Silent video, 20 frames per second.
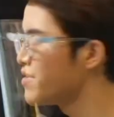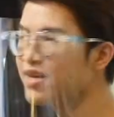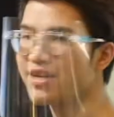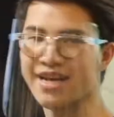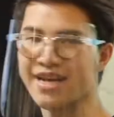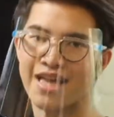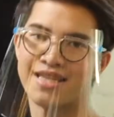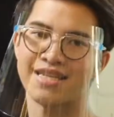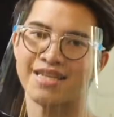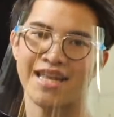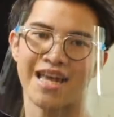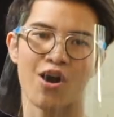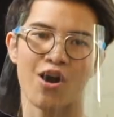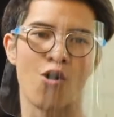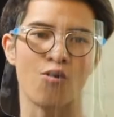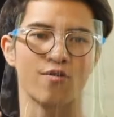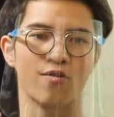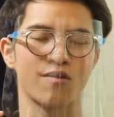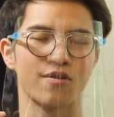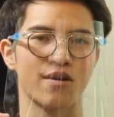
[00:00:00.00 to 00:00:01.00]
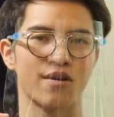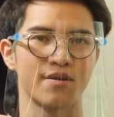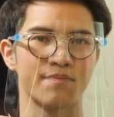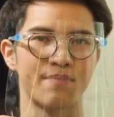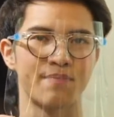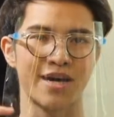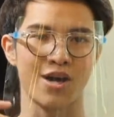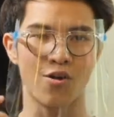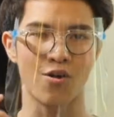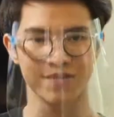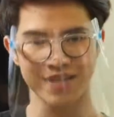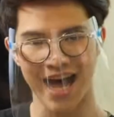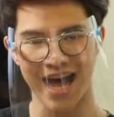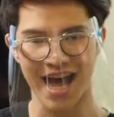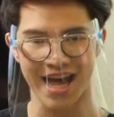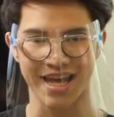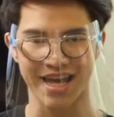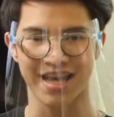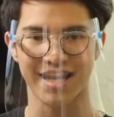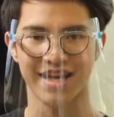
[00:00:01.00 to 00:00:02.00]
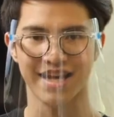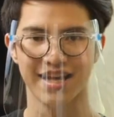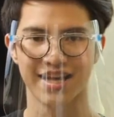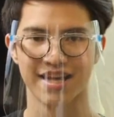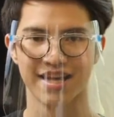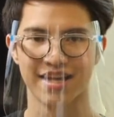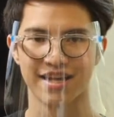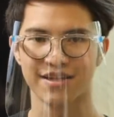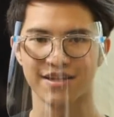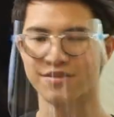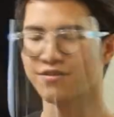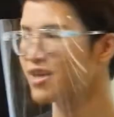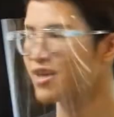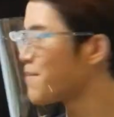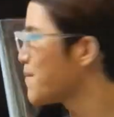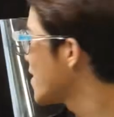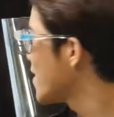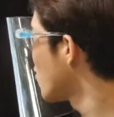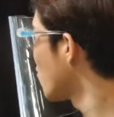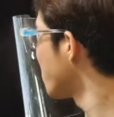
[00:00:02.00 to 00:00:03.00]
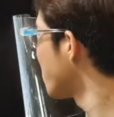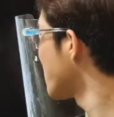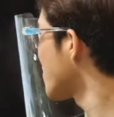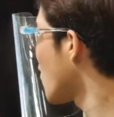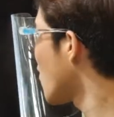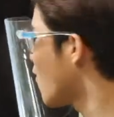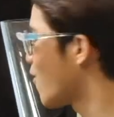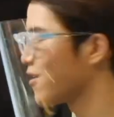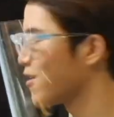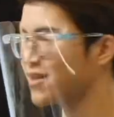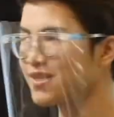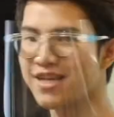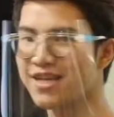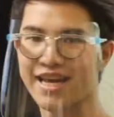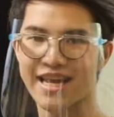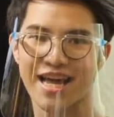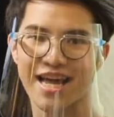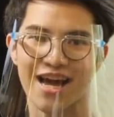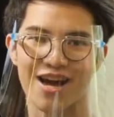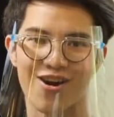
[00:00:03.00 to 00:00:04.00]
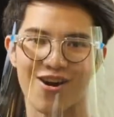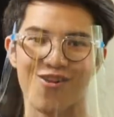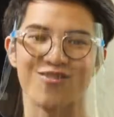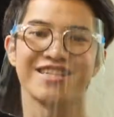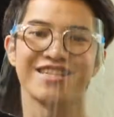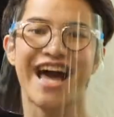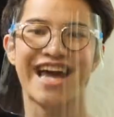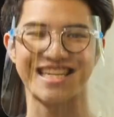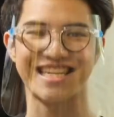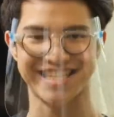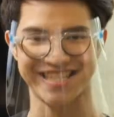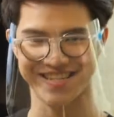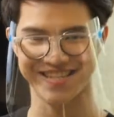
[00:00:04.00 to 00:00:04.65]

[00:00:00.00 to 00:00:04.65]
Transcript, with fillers: หนึ่งเนี่ยจะเรียกออกเปอร์ออกไซด์ส่วนถ้าเป็นลบสองจะเรียกออกไซด์เฉ